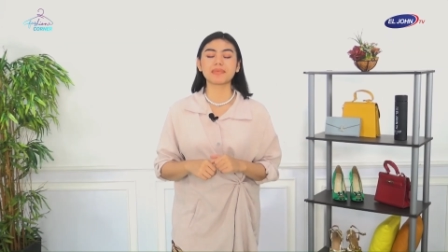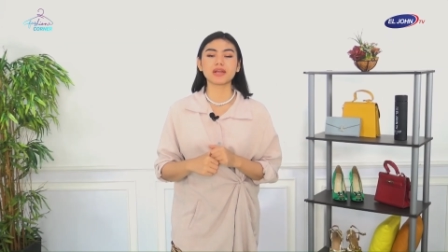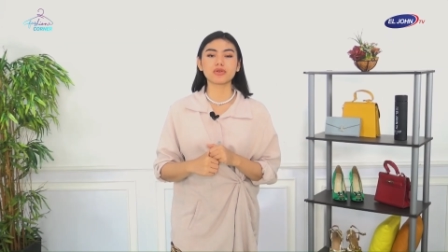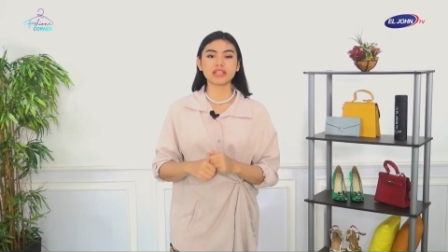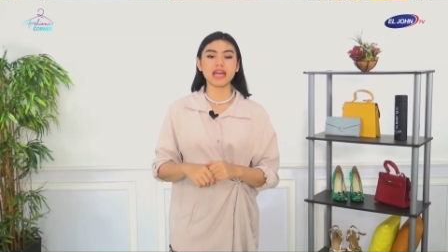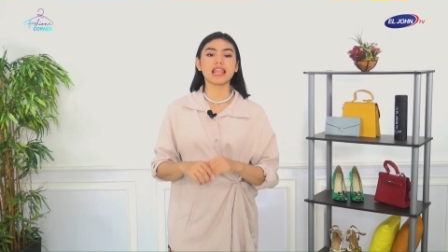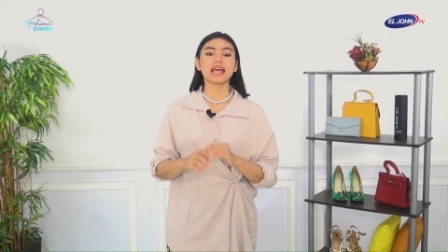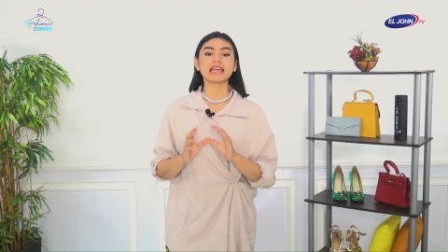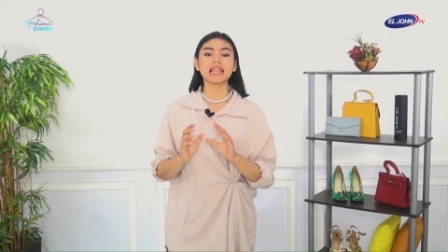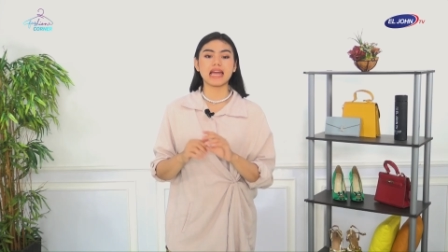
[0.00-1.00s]
berikutnya
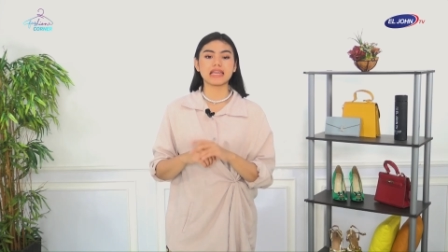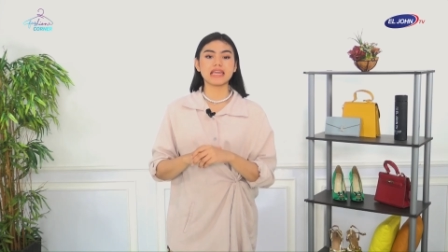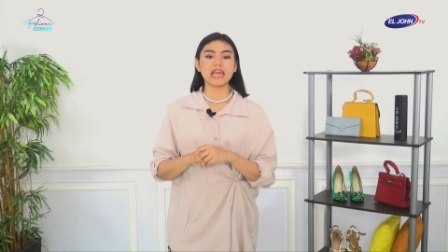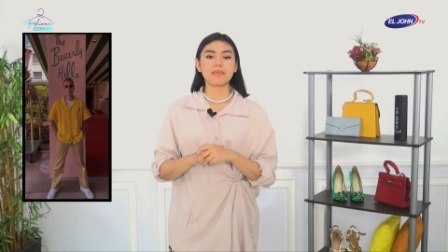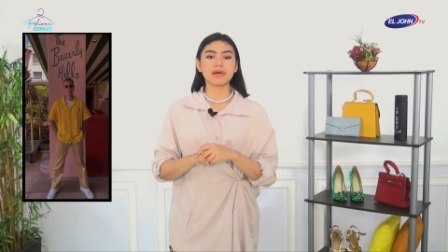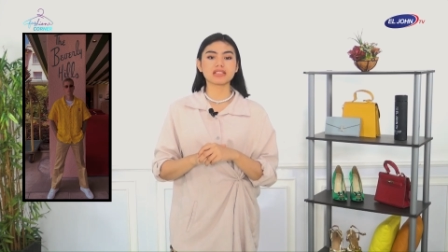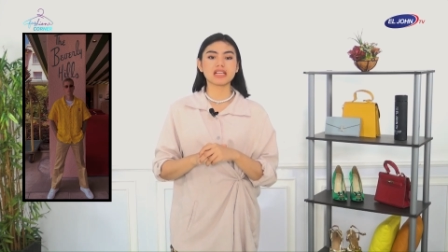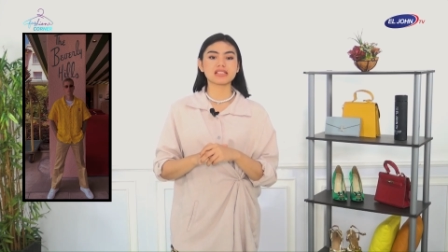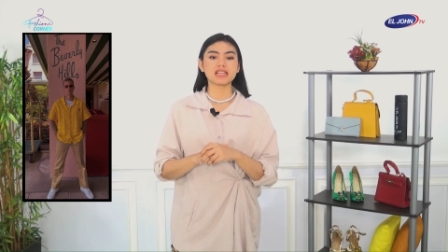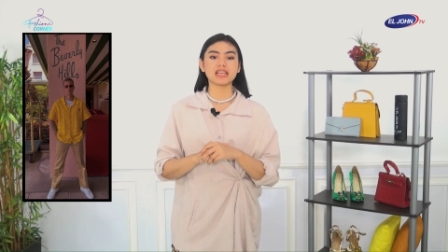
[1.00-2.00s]
lagi-lagi Abang
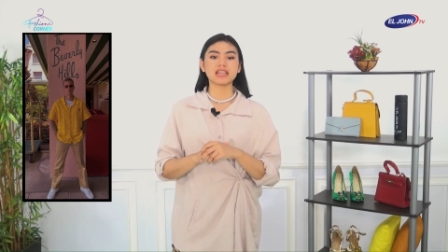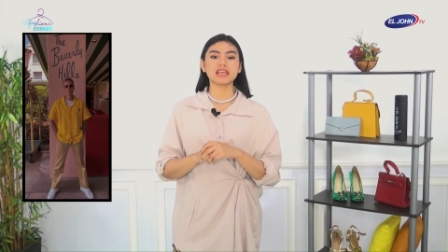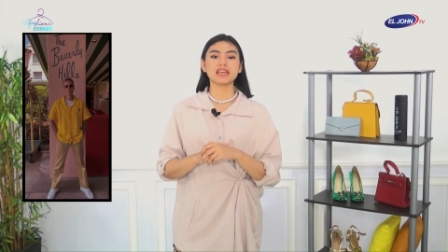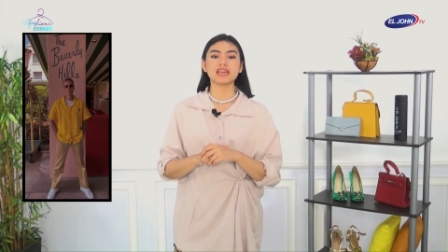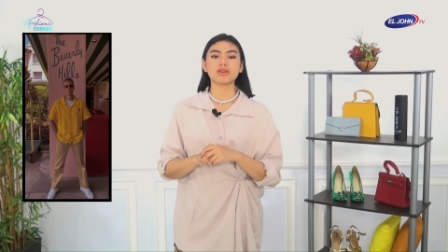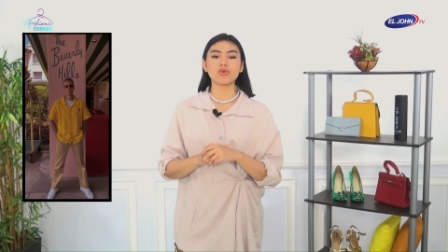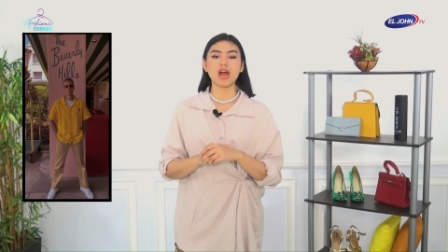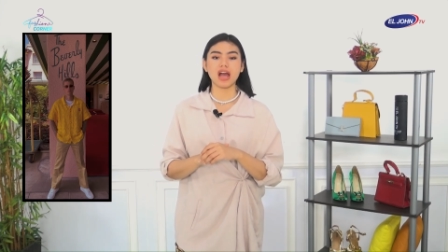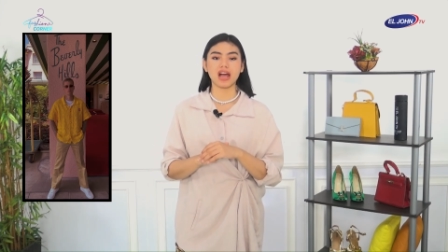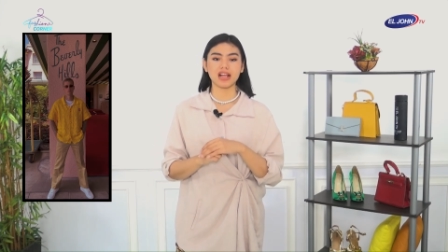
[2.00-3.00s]
Justin ini,
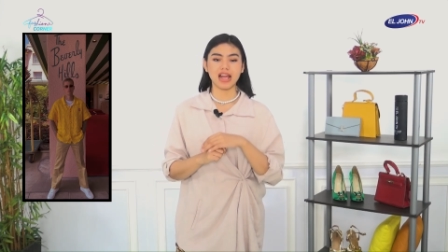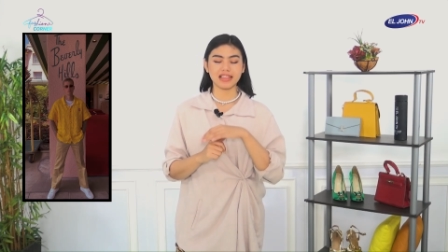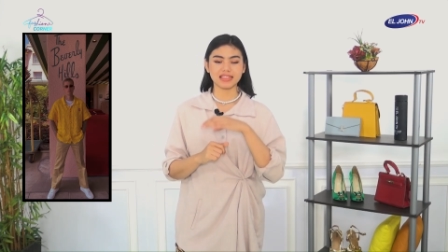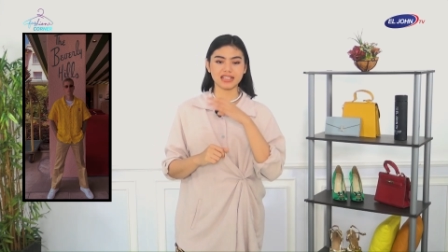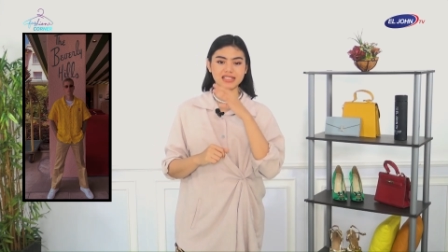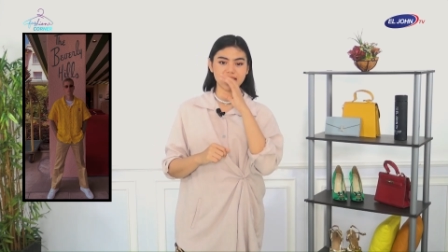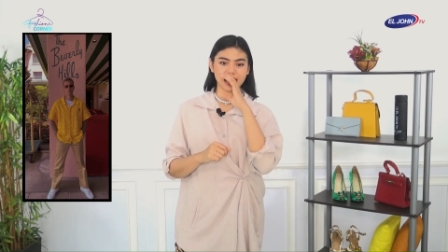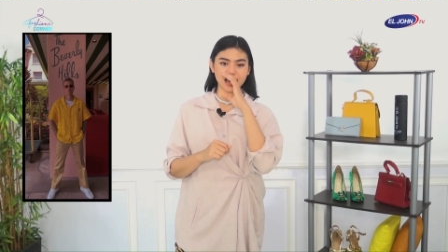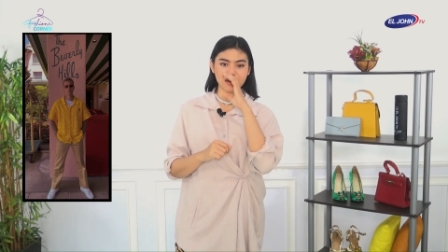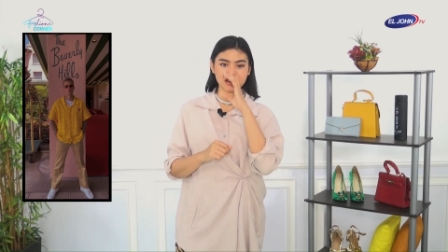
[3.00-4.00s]
wah ganteng
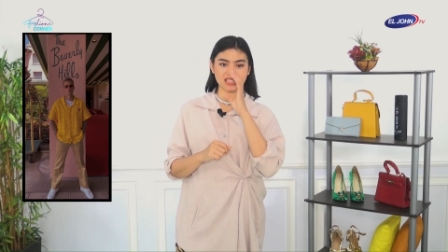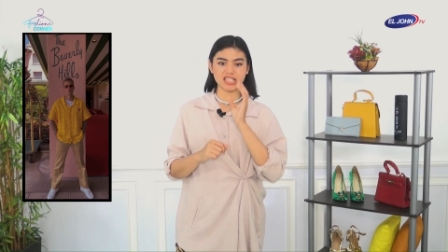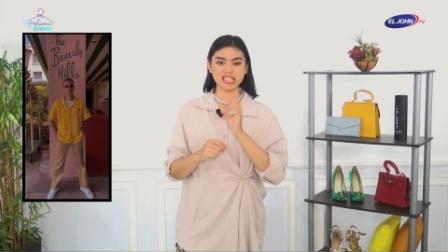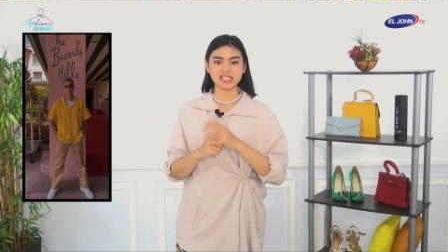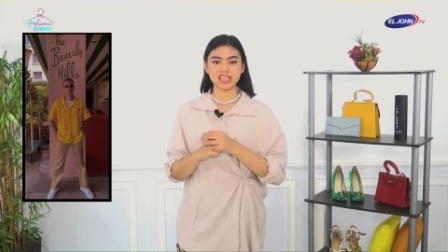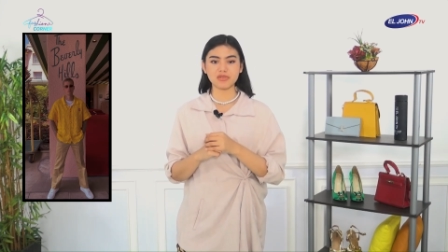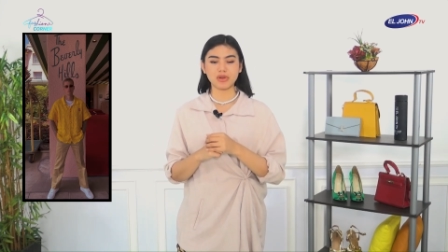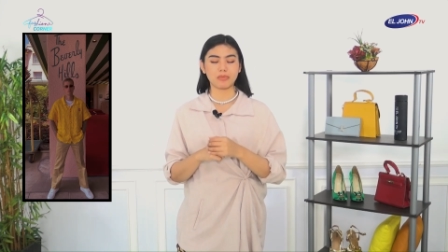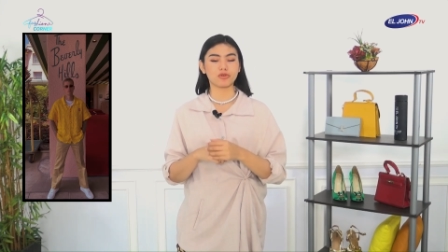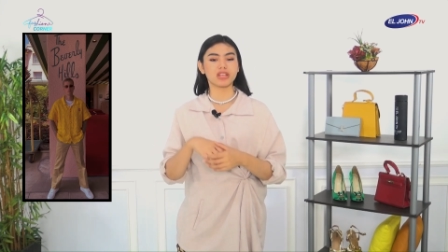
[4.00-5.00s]
sekali Abang Justin.
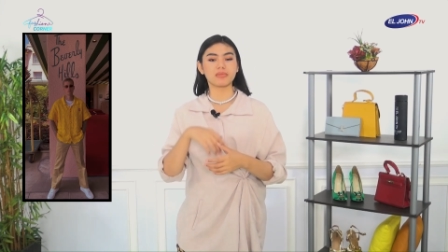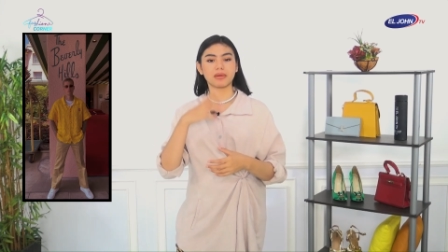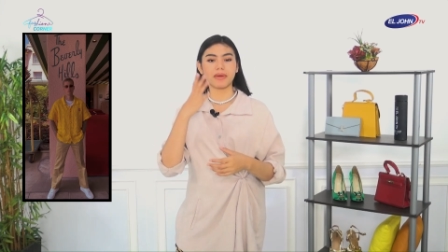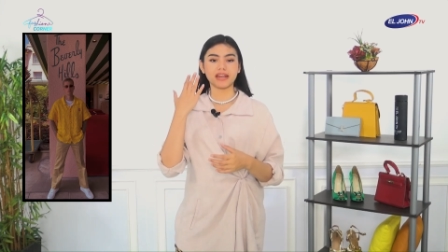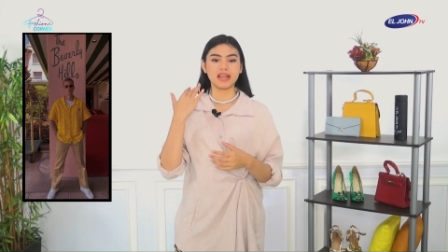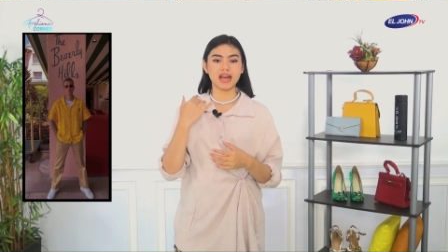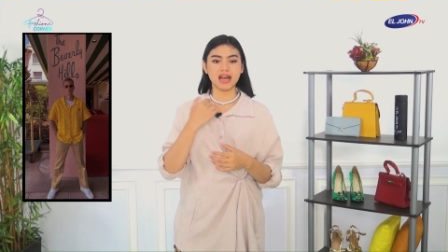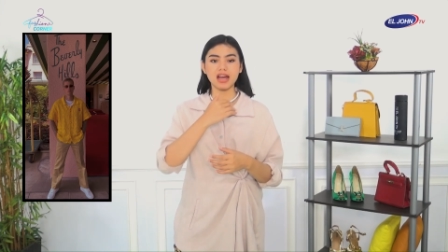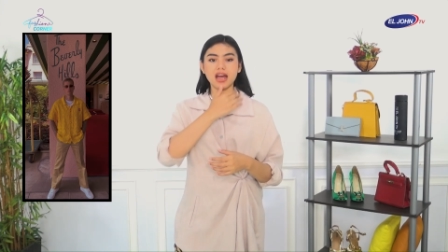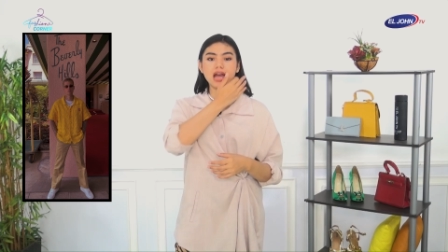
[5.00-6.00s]
Rambutnya
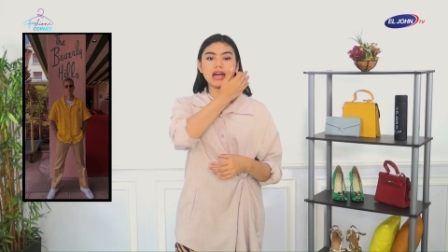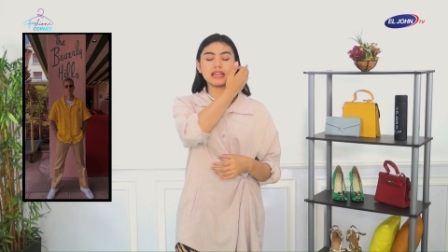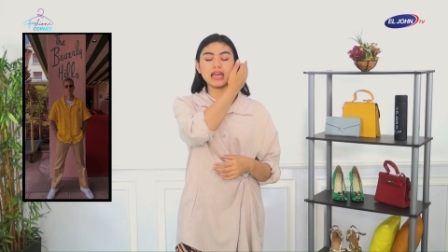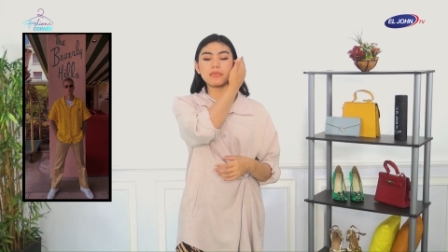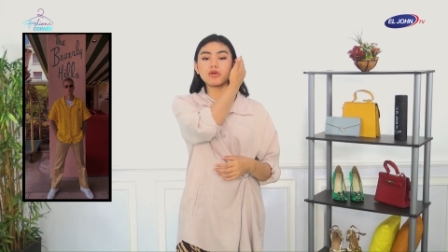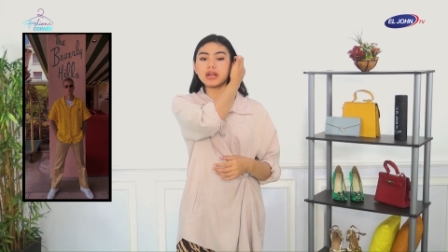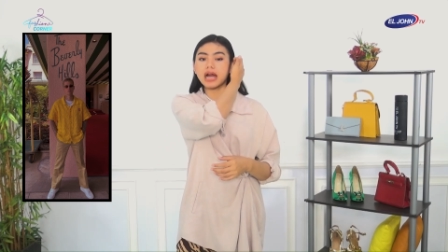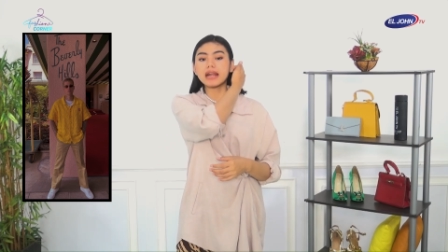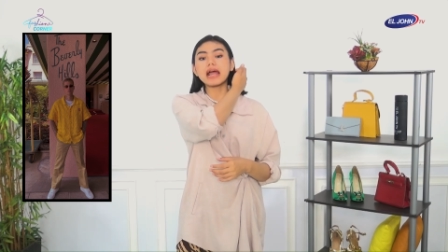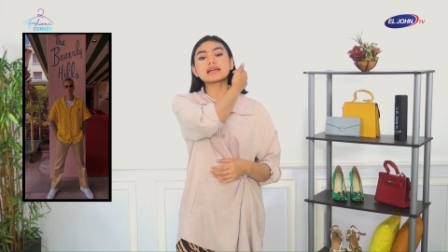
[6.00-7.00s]
berbeda. Dia
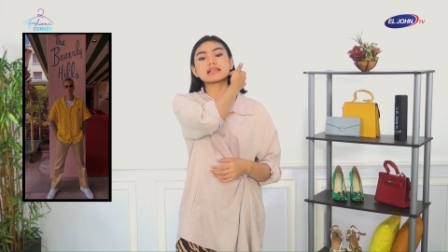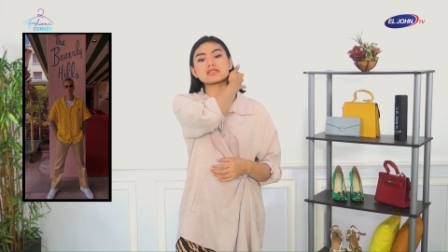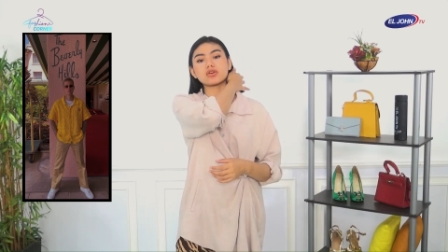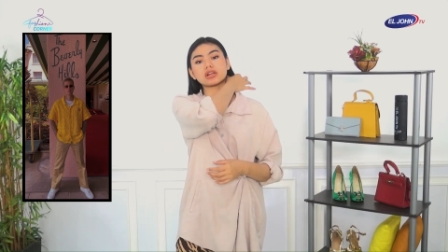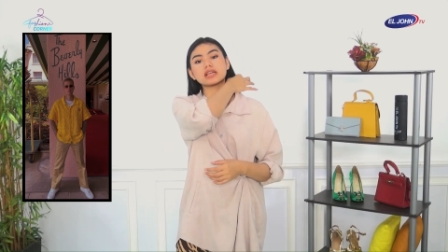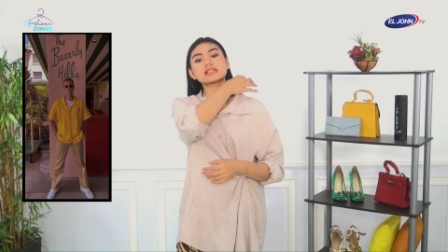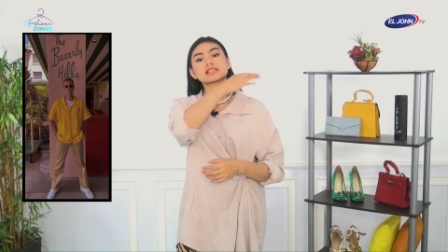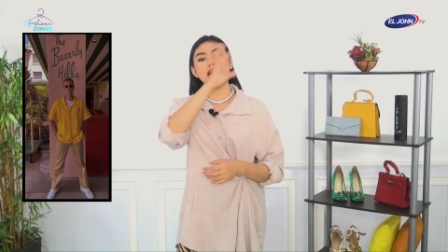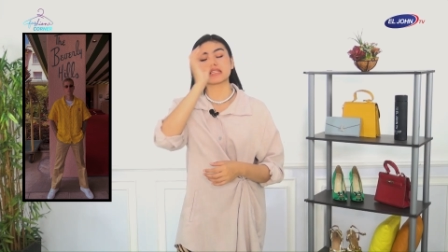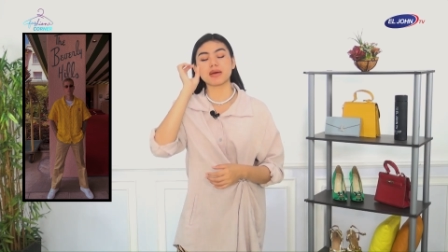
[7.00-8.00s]
menggunakan
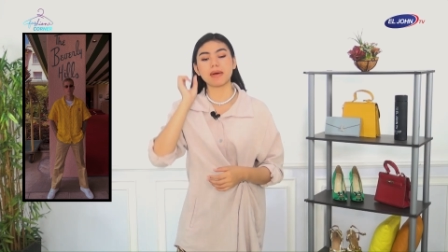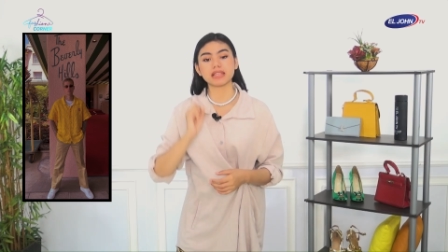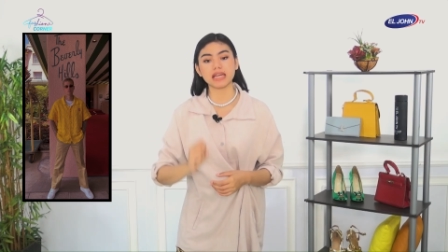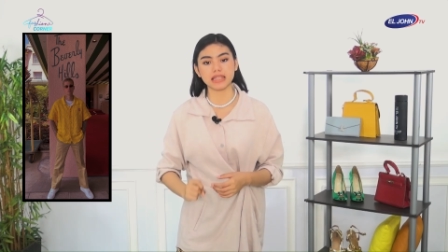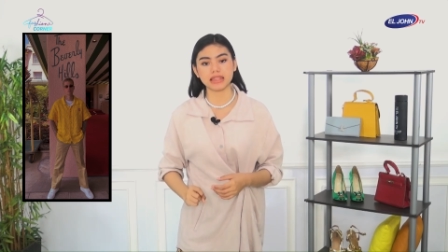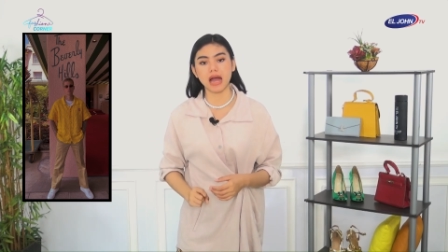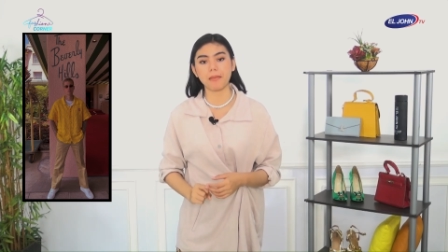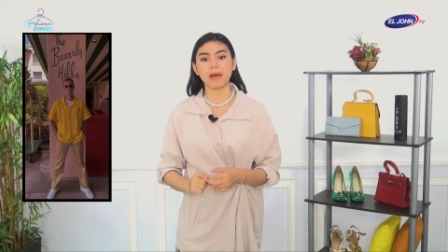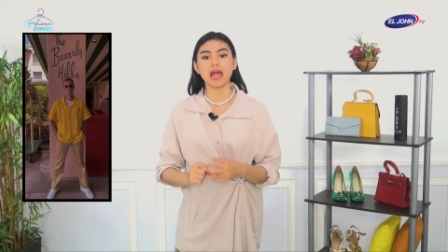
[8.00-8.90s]
aksesoris kacamata hitam